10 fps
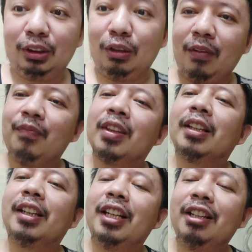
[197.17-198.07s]
So,
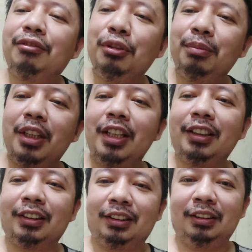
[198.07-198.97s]
in a few
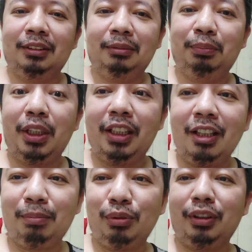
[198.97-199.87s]
minutes, pwede
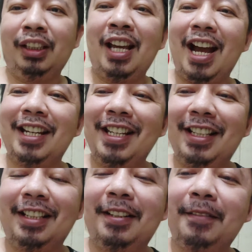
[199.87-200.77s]
na po ihain.